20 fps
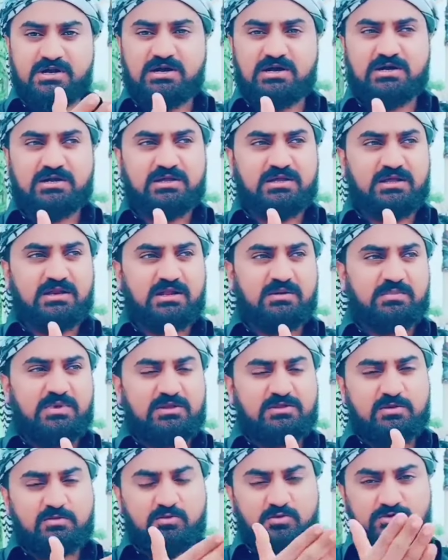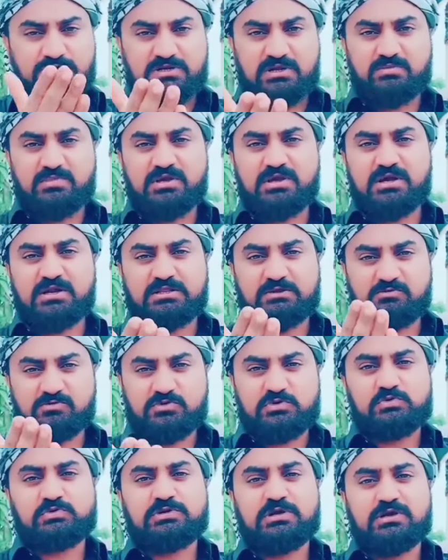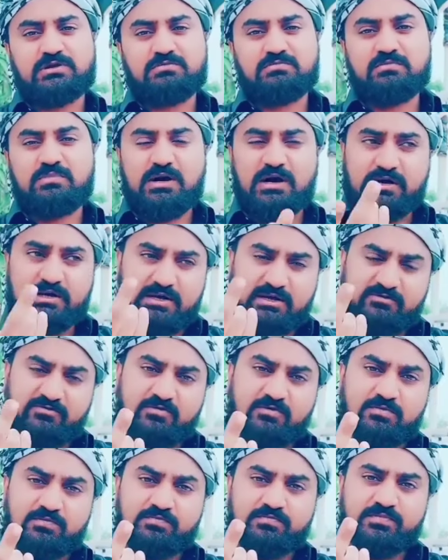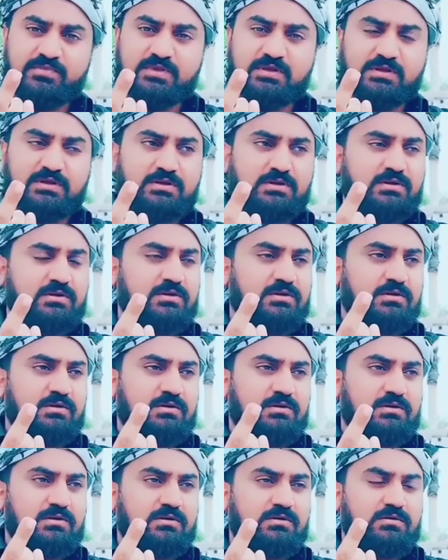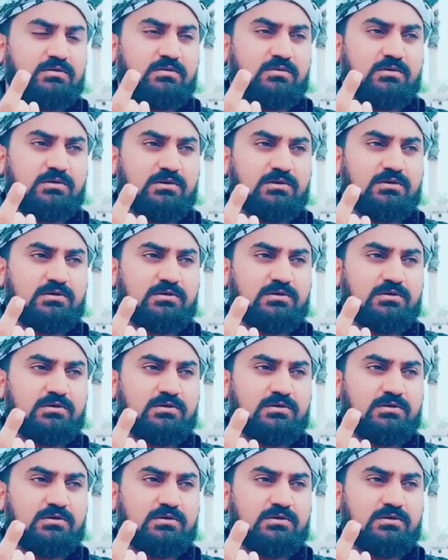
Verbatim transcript: कार्ड खेला मैं तो कुछ टाइम भी कह रहा था वो झूठा है भाग गया वो और